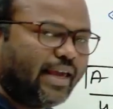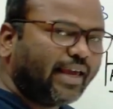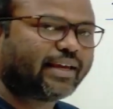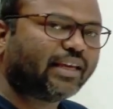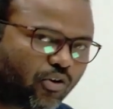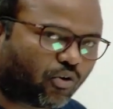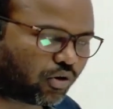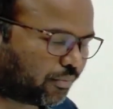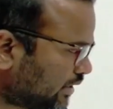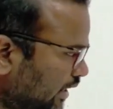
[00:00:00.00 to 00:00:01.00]
এ গিয়ে
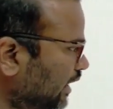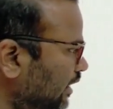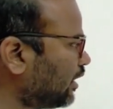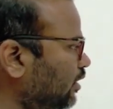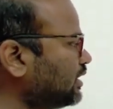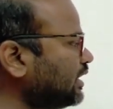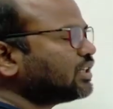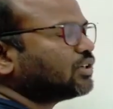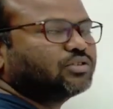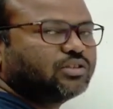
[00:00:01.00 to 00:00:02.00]
করবে তাই না কারণ
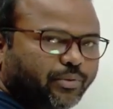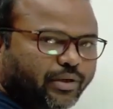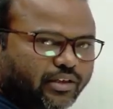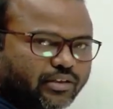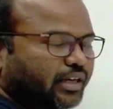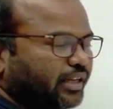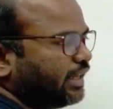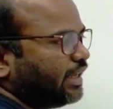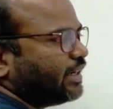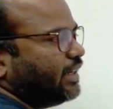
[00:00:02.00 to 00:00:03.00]
শেষটা করছে বি তাহলে
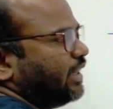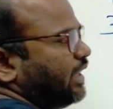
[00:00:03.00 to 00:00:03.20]
এখানে